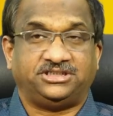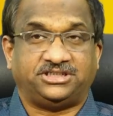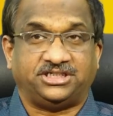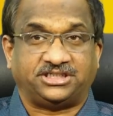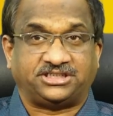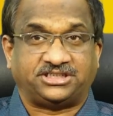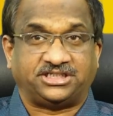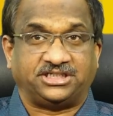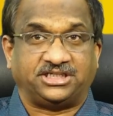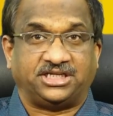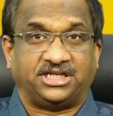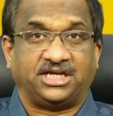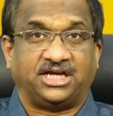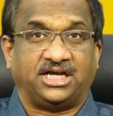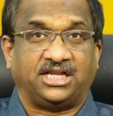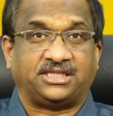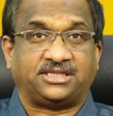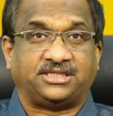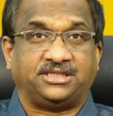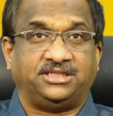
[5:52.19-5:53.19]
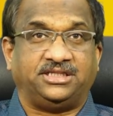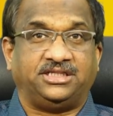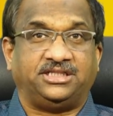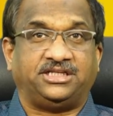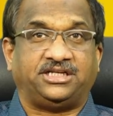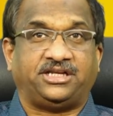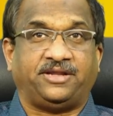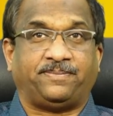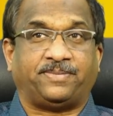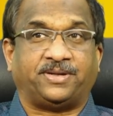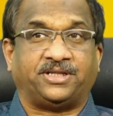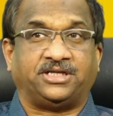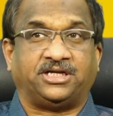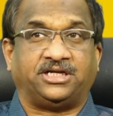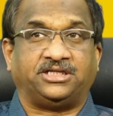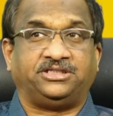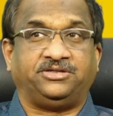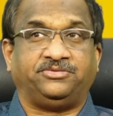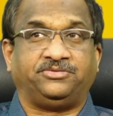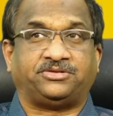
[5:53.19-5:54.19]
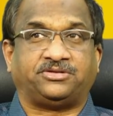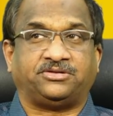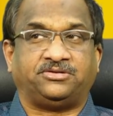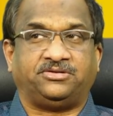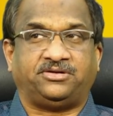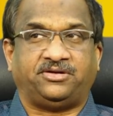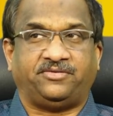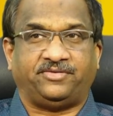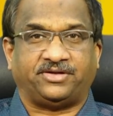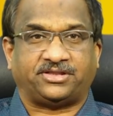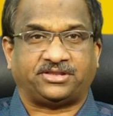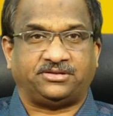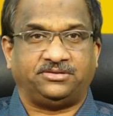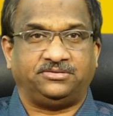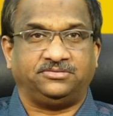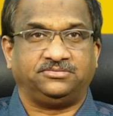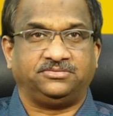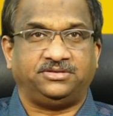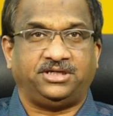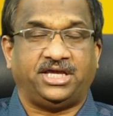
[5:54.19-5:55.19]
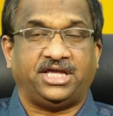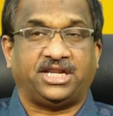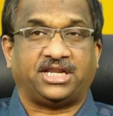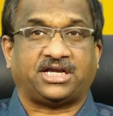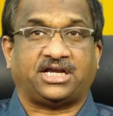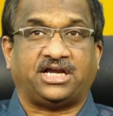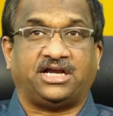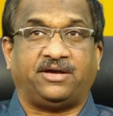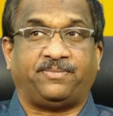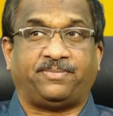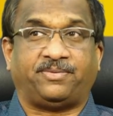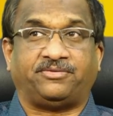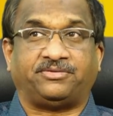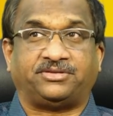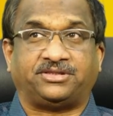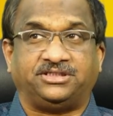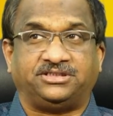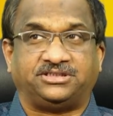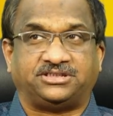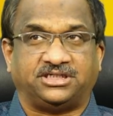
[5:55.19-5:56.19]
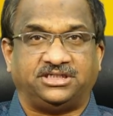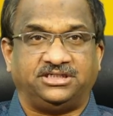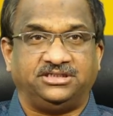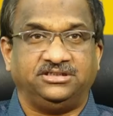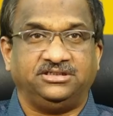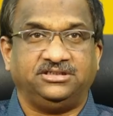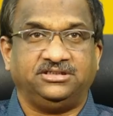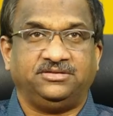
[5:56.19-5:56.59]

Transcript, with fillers: చర్చ జరగాల్సింది ఏంటంటే ప్రజా జీవితంలో ఉన్న వ్యక్తులు ఏ రకంగా ప్రవర్తించాలి